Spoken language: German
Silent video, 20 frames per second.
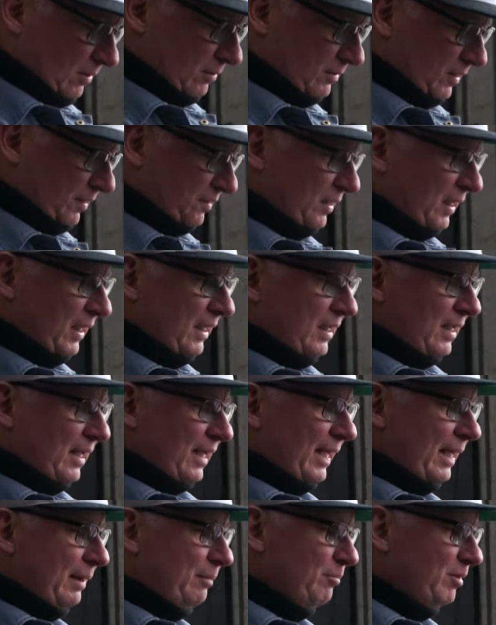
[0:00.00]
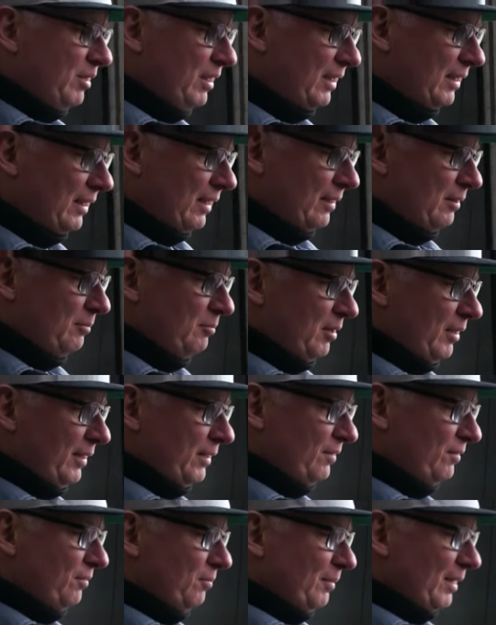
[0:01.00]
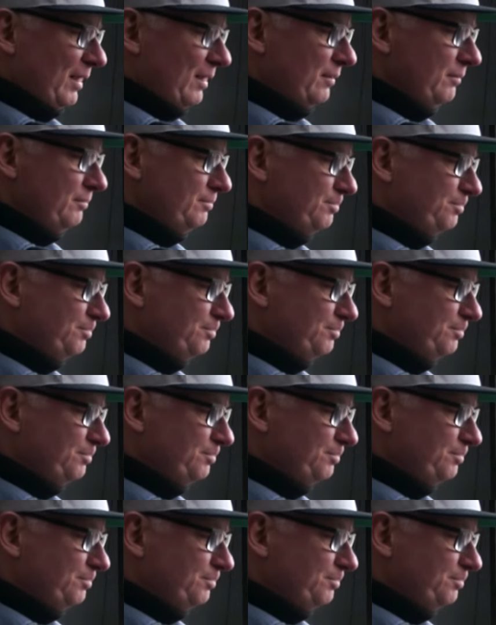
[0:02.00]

Und das Innenleben bin ich gerade bei zu machen.